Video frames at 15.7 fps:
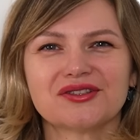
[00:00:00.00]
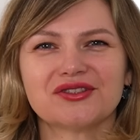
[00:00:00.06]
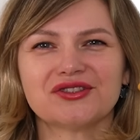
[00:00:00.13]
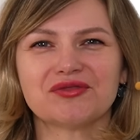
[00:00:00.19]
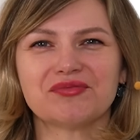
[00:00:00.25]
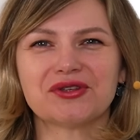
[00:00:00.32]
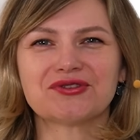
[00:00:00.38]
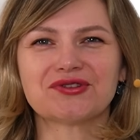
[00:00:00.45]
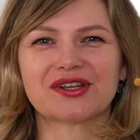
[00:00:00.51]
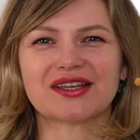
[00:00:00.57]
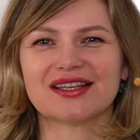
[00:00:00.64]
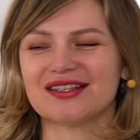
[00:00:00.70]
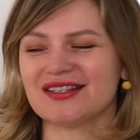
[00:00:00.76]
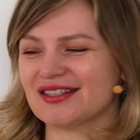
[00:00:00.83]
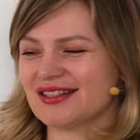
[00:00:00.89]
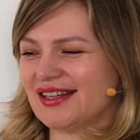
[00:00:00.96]
yo pienso
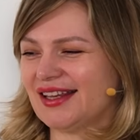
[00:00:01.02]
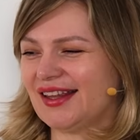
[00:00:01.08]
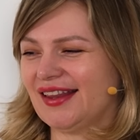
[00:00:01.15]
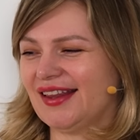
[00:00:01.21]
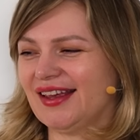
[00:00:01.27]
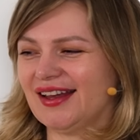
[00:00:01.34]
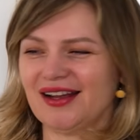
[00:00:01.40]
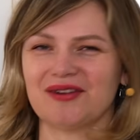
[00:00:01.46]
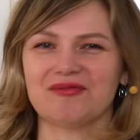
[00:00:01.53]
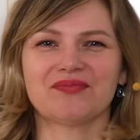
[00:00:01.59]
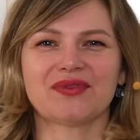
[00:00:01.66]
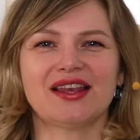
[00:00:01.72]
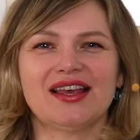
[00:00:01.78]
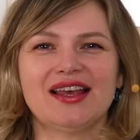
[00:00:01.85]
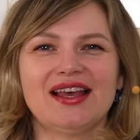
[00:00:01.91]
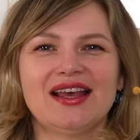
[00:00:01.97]
que es ideal.
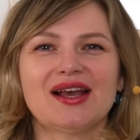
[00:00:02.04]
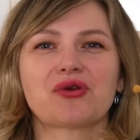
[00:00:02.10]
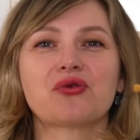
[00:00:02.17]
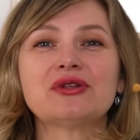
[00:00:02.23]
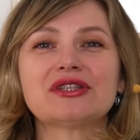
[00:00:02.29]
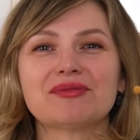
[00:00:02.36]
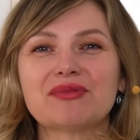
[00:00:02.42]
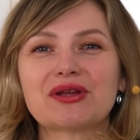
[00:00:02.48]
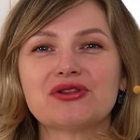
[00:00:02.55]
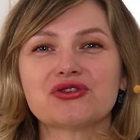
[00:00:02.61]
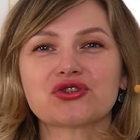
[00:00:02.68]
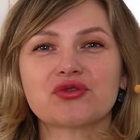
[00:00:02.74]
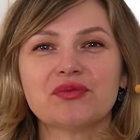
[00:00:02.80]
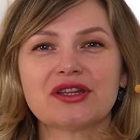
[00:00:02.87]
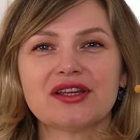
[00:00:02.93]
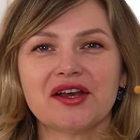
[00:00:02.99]
Cuéntenme en los
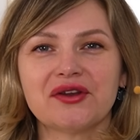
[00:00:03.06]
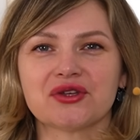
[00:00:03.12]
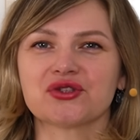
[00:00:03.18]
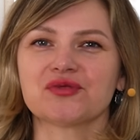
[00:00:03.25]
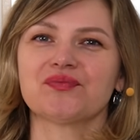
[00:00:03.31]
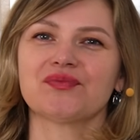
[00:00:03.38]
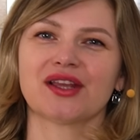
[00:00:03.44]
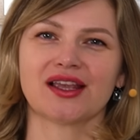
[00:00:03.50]
comentarios